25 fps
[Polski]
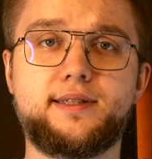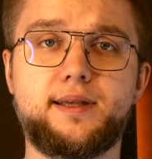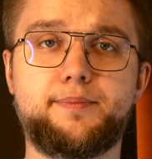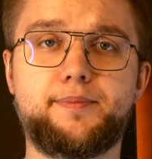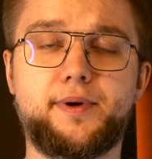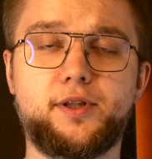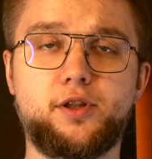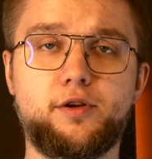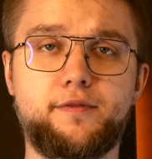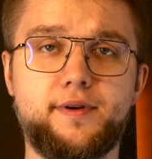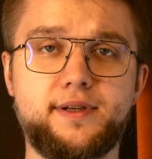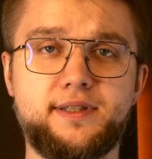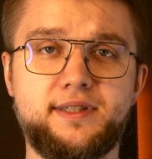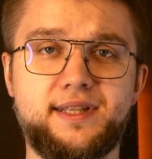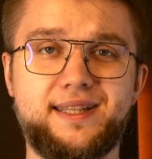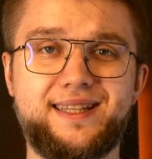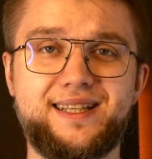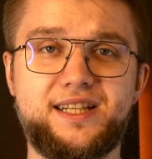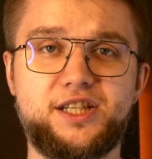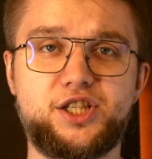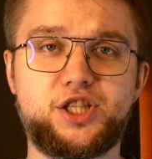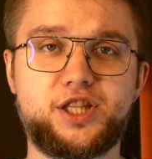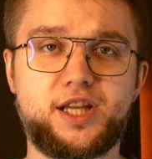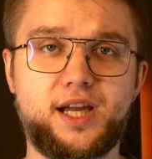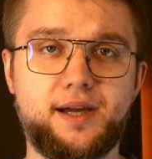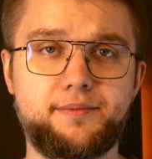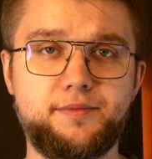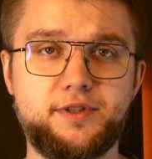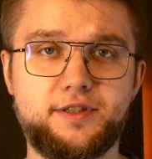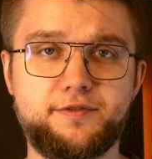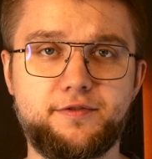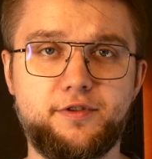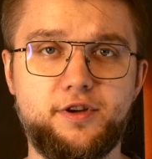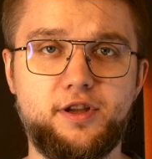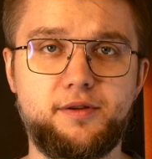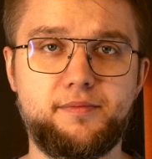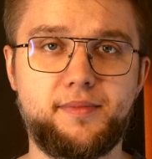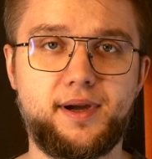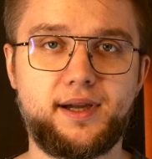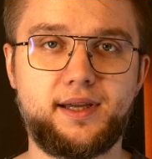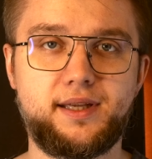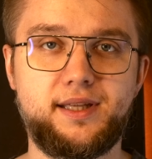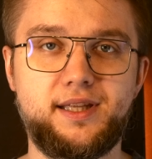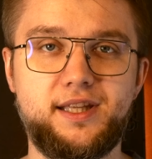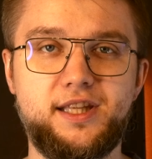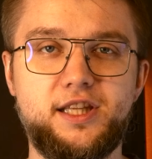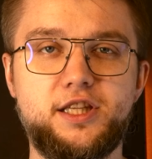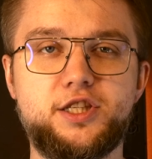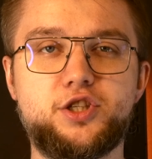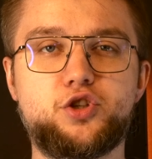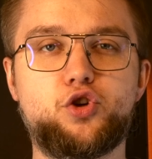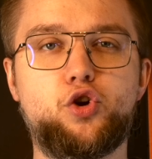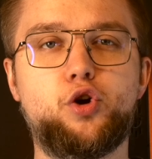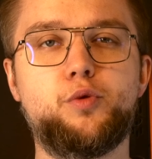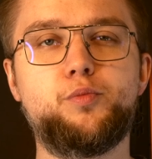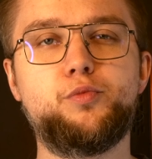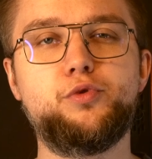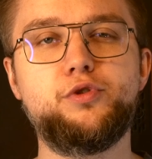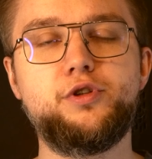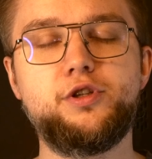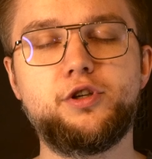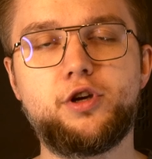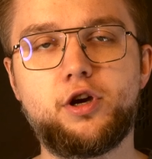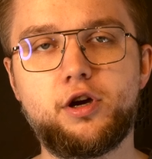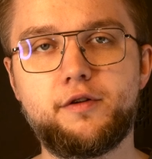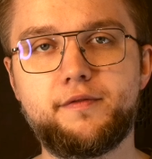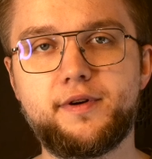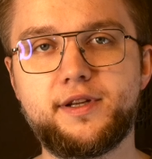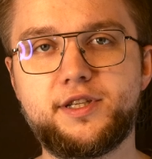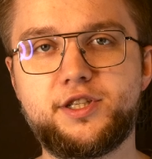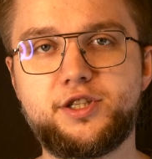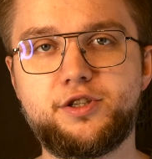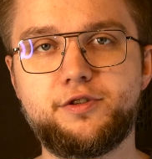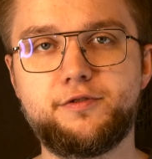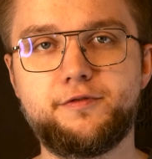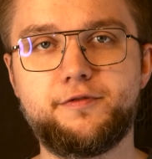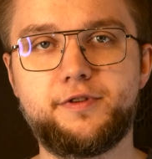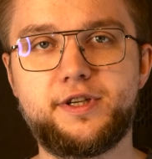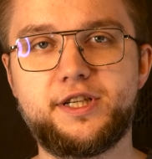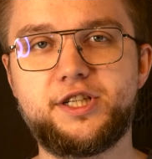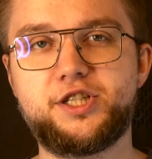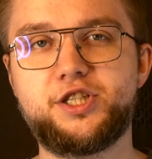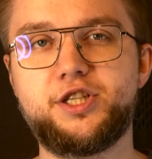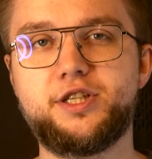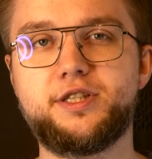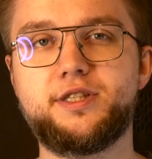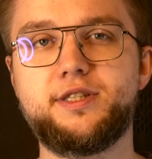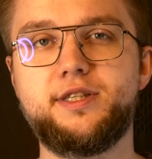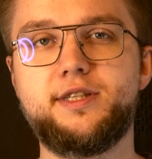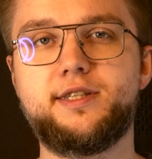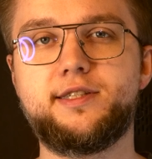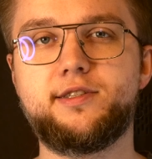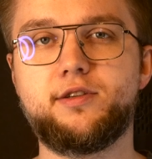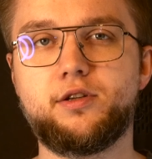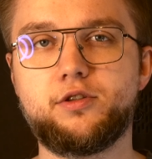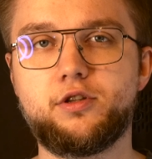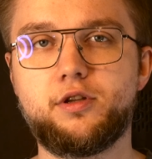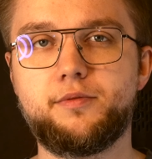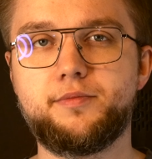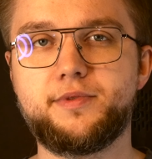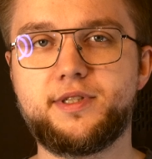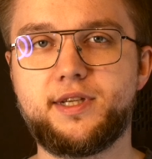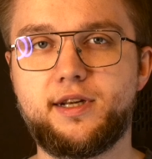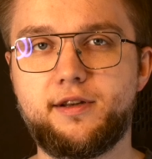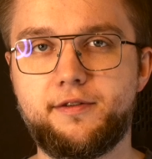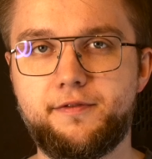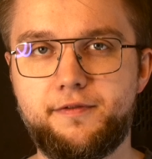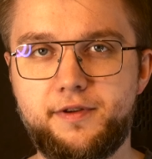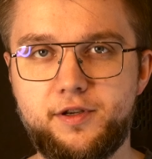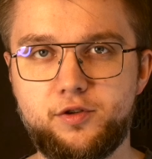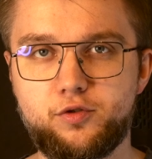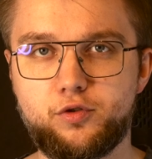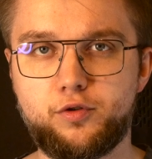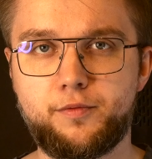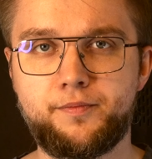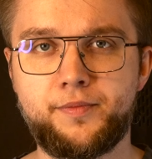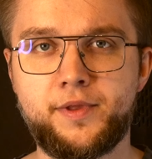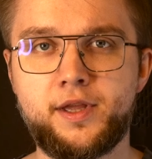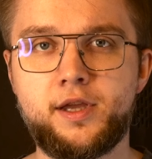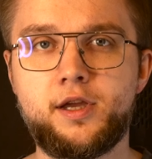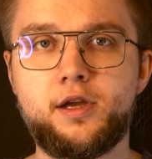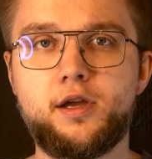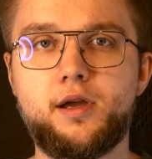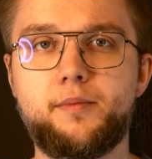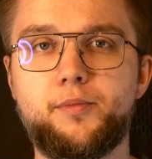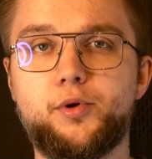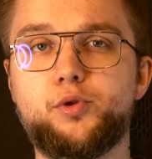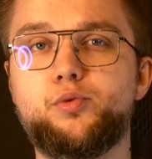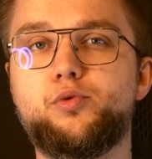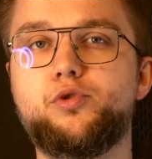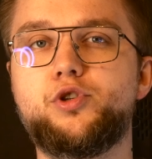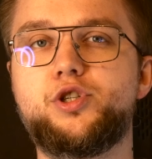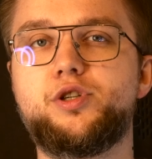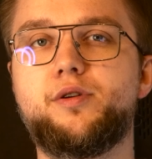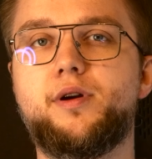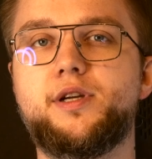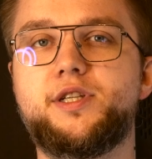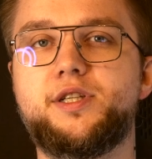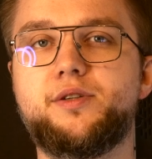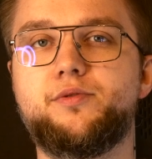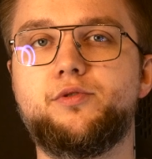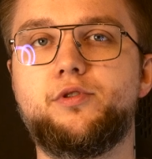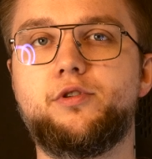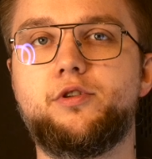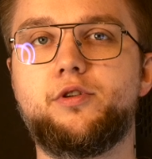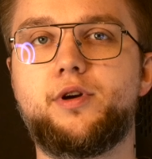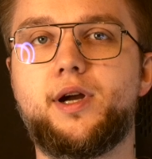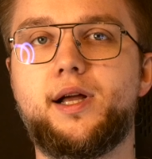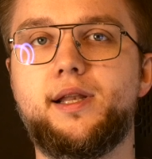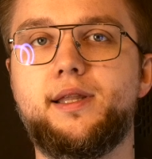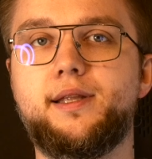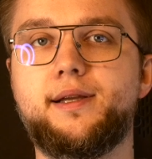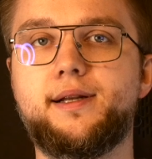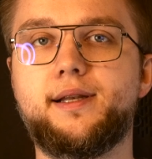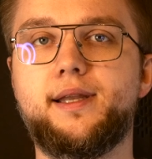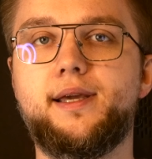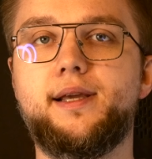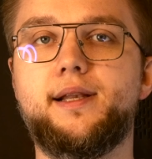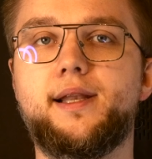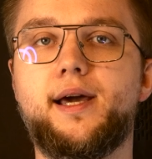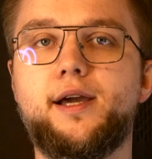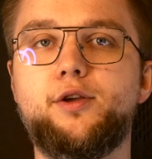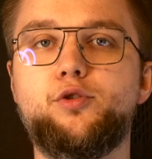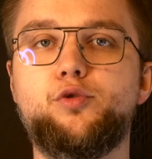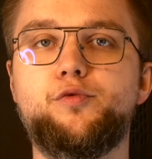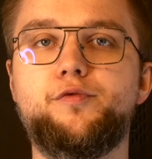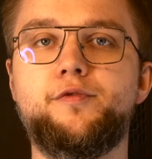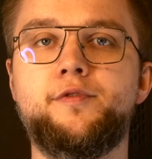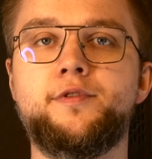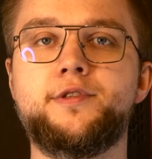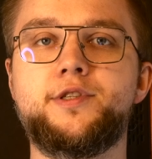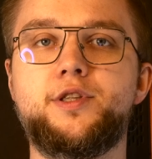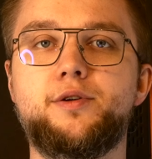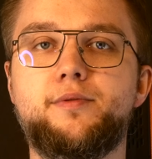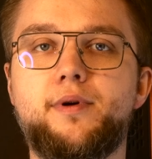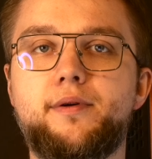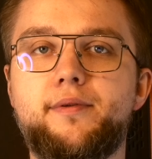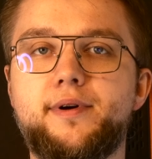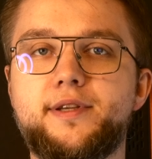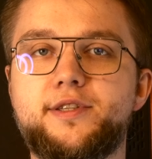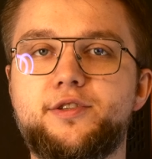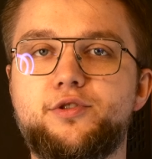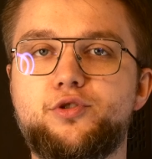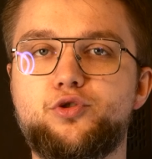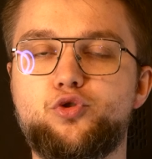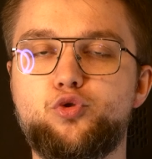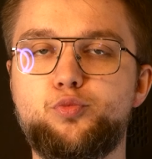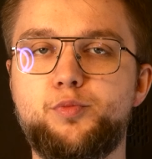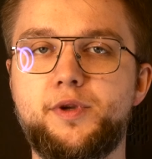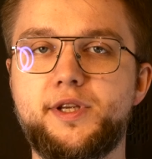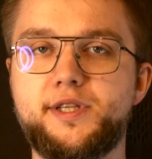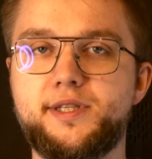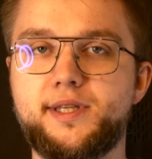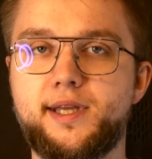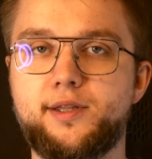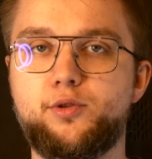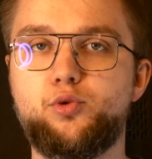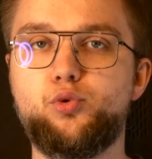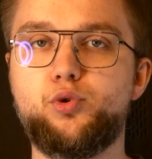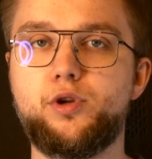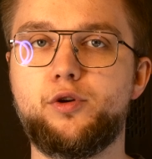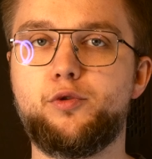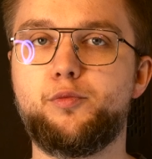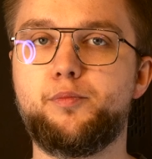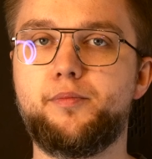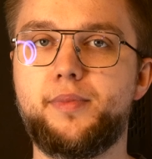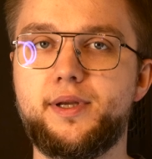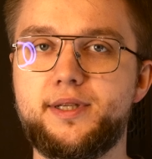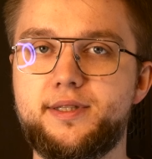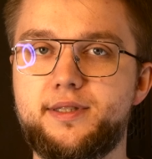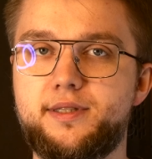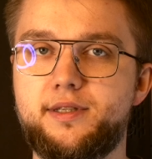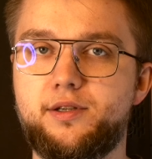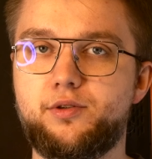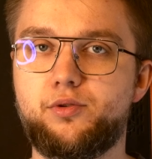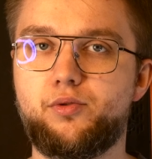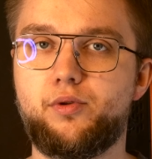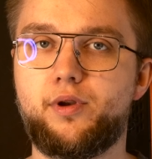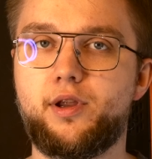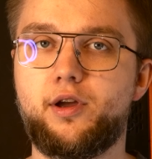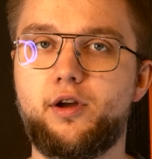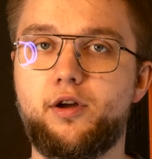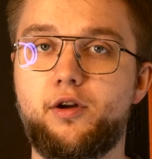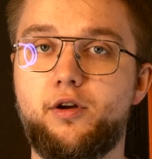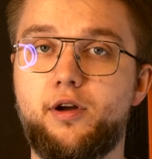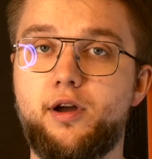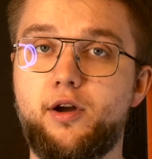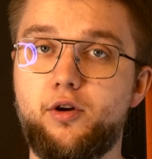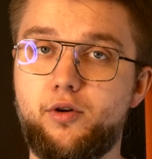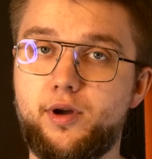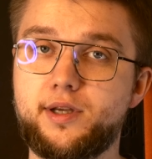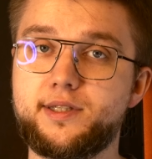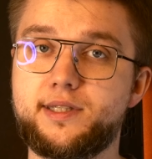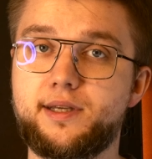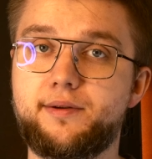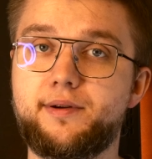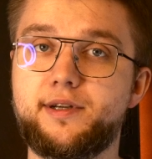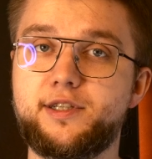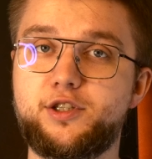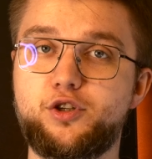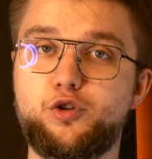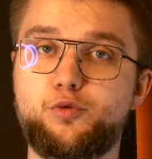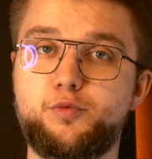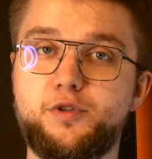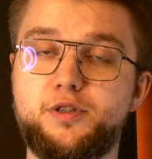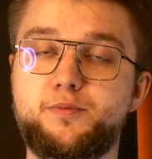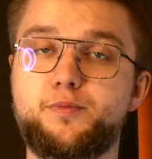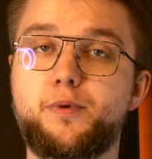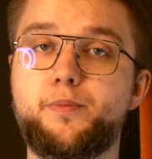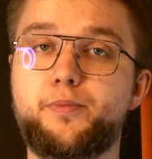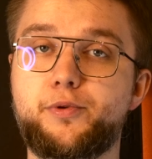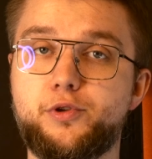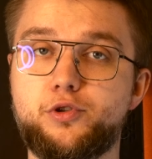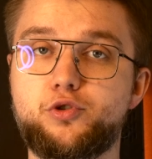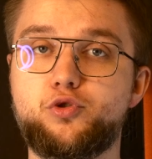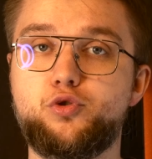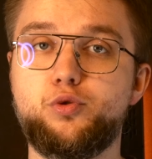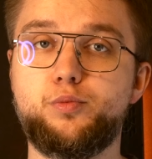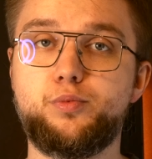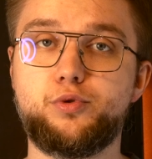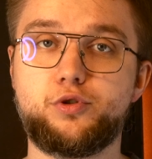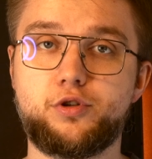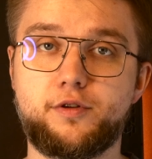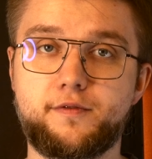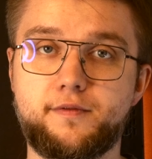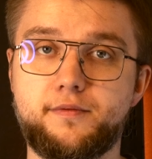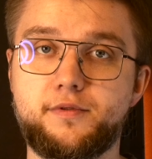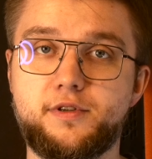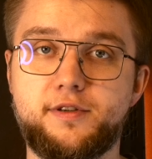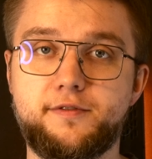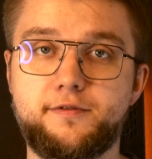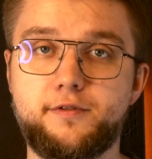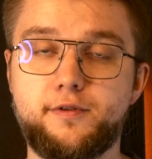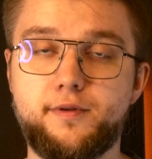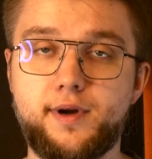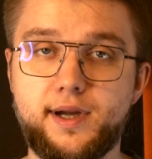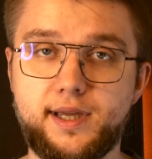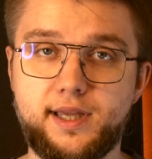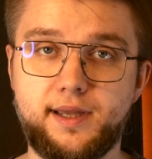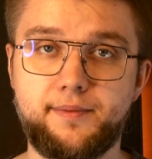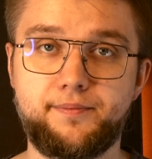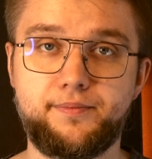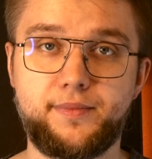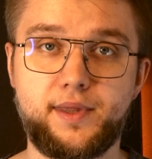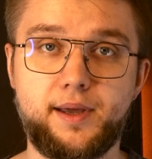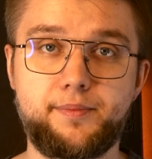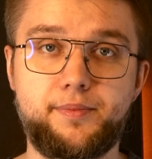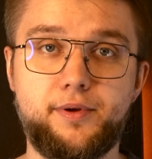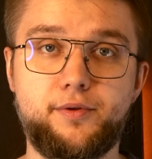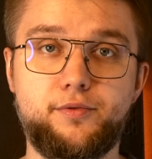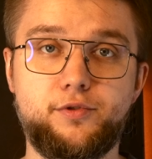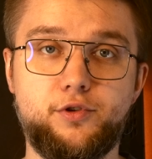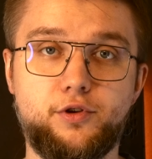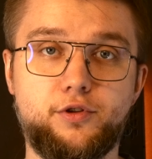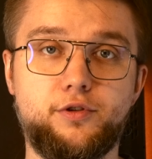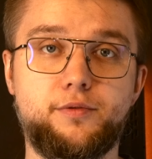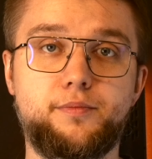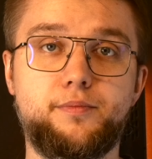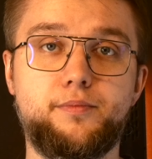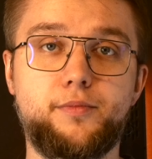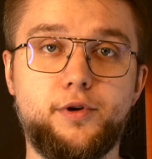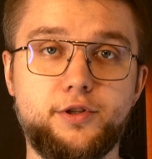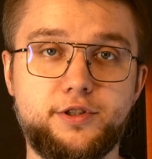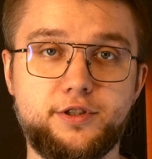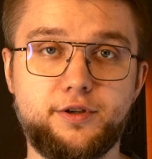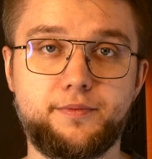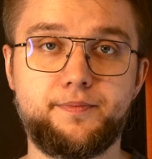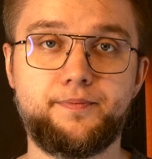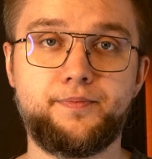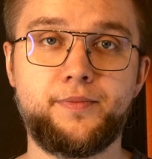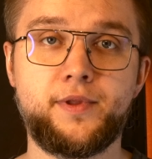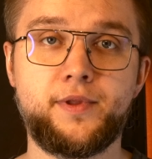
zapanować nad resztkami swojej magii i skomunikować się wreszcie z istotą Zalfiru. Podłączyła się do lokalnych leyline'ów i zdołała zrozumieć naturę bestii, która okazała się być po prostu burzowym żywiołakiem napełnionym mocą.